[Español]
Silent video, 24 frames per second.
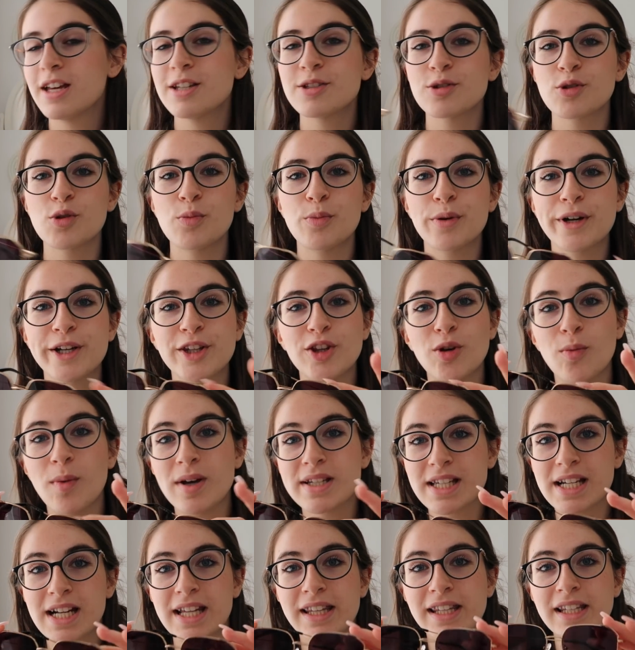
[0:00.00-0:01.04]
son un poquito
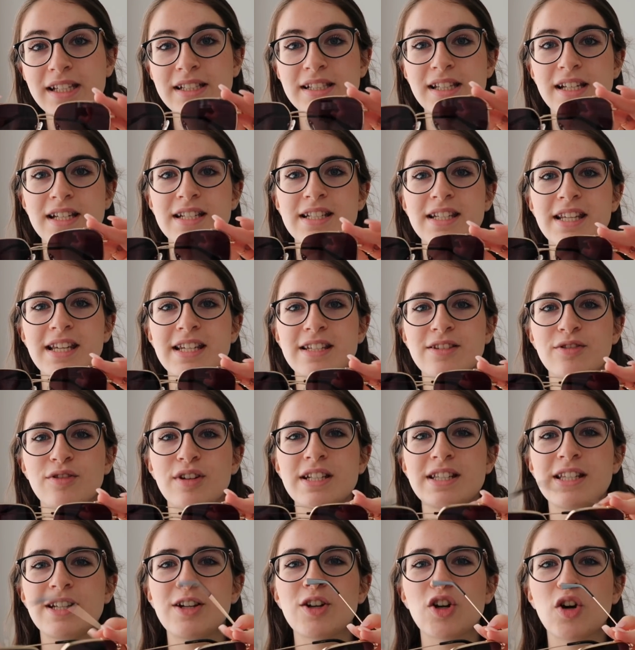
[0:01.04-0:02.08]
más grandes, así, sí, es un
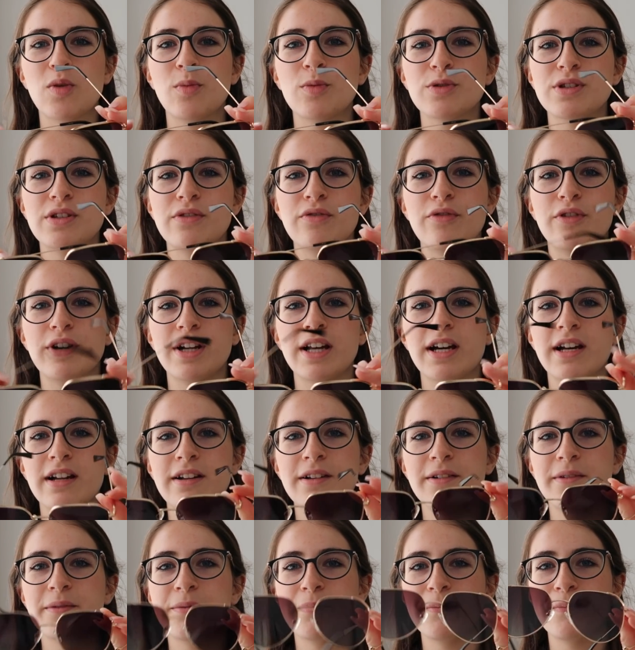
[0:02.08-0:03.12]
estilo como si
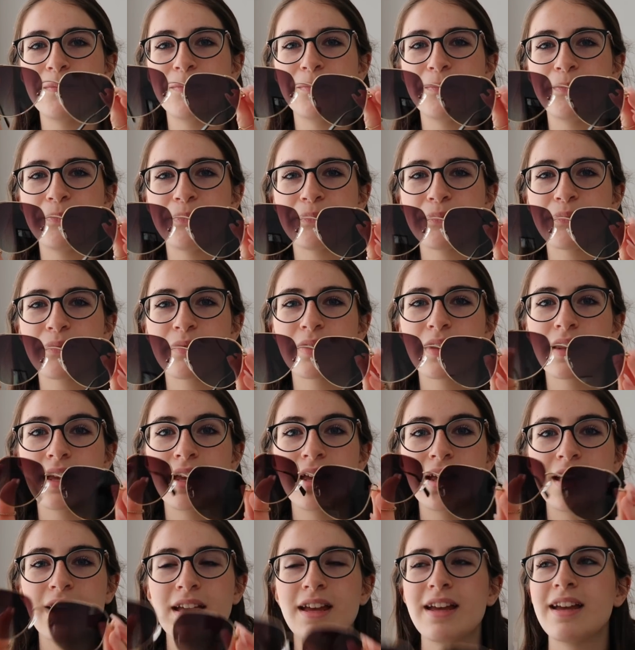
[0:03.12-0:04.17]
fueran...
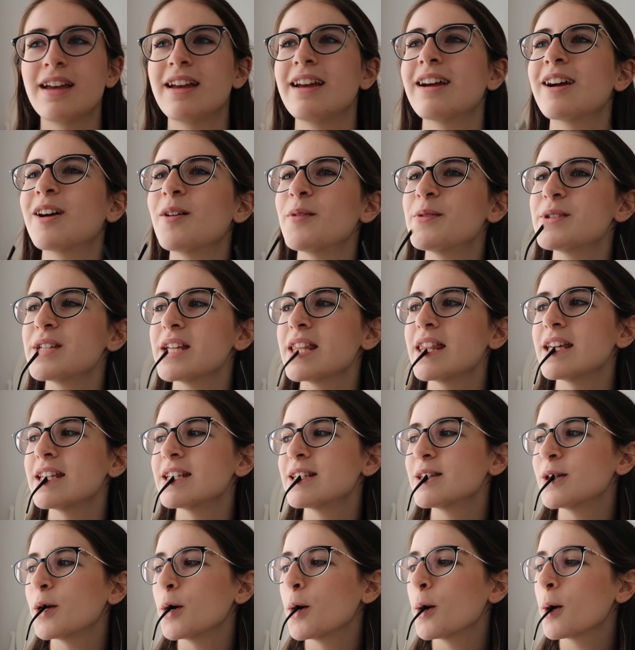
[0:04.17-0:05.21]
¿Cómo se dice
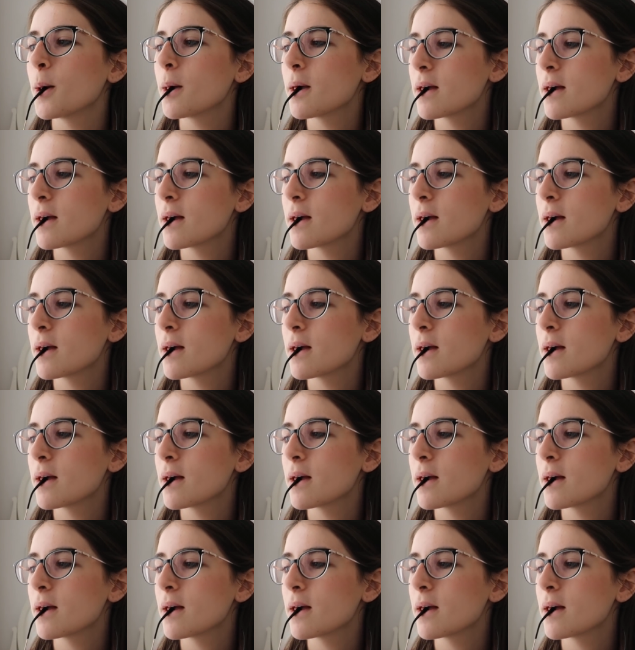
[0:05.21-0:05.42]
esto?